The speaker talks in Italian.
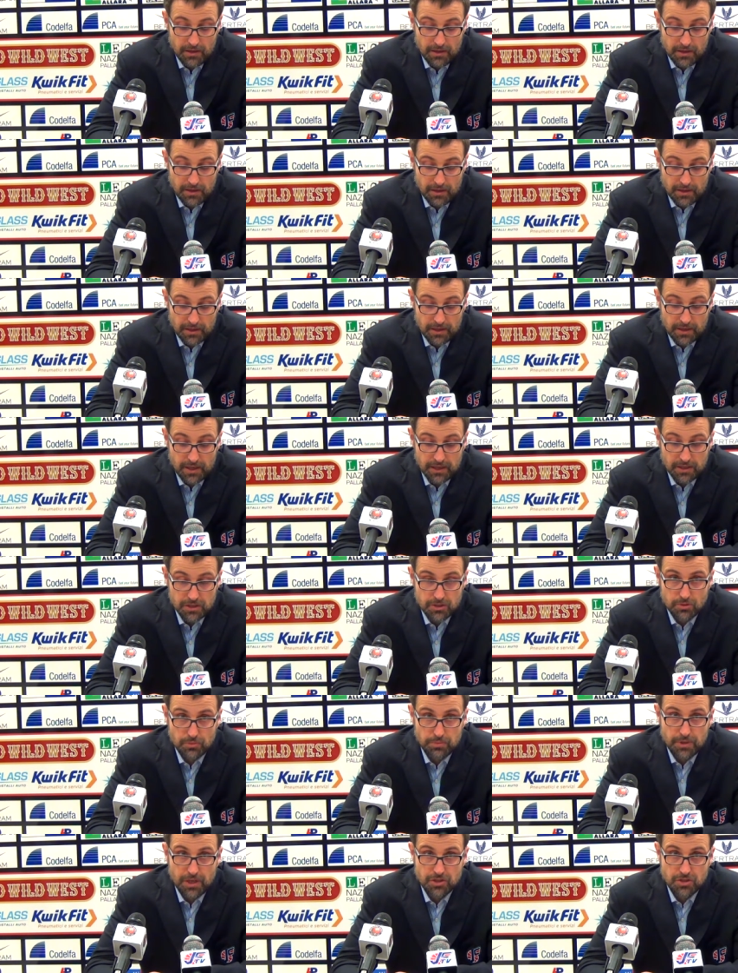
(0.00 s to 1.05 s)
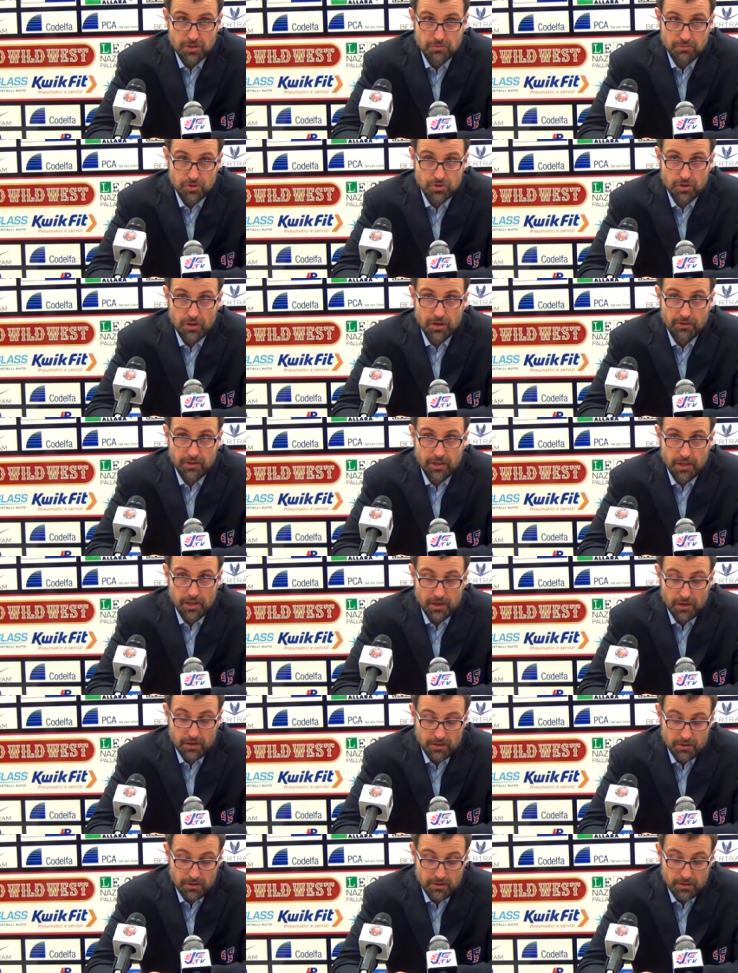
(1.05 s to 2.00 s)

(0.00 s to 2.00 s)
eh, grandi stupidaggini, bisogna rivedere,